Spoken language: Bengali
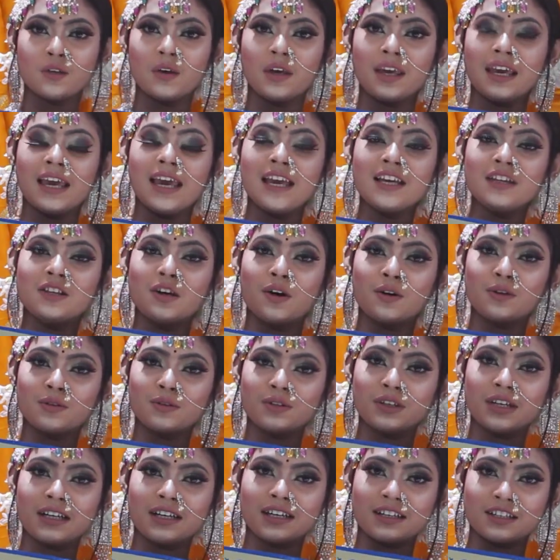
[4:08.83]
তো এই
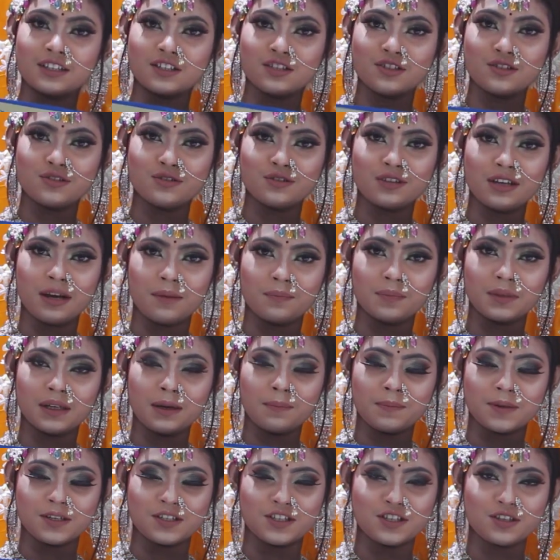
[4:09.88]
ধরনের কালেকশন যদি
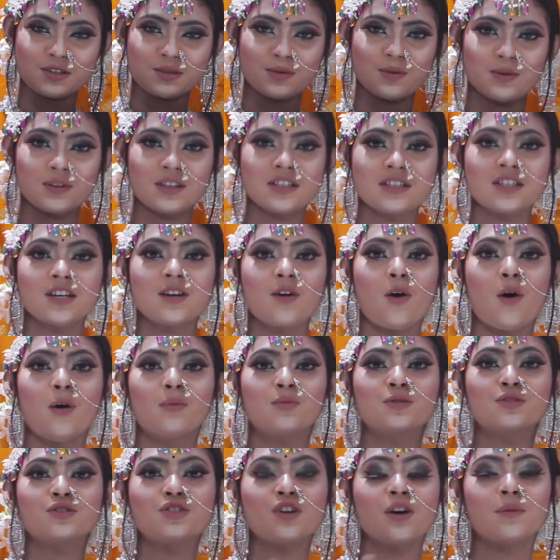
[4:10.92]
আপনারা পারচেস করতে চান
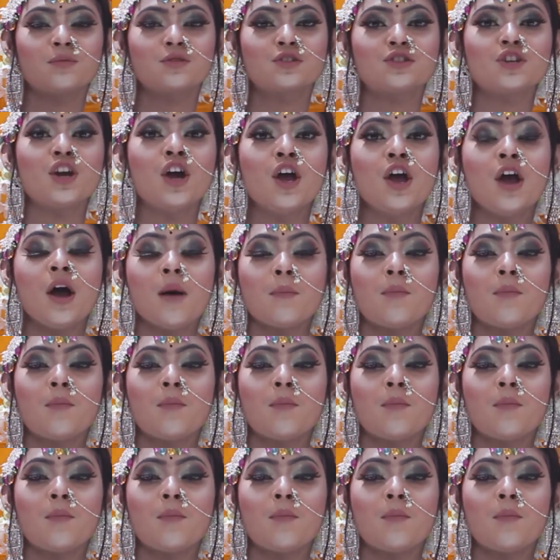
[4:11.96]
অবশ্যই অবশ্যই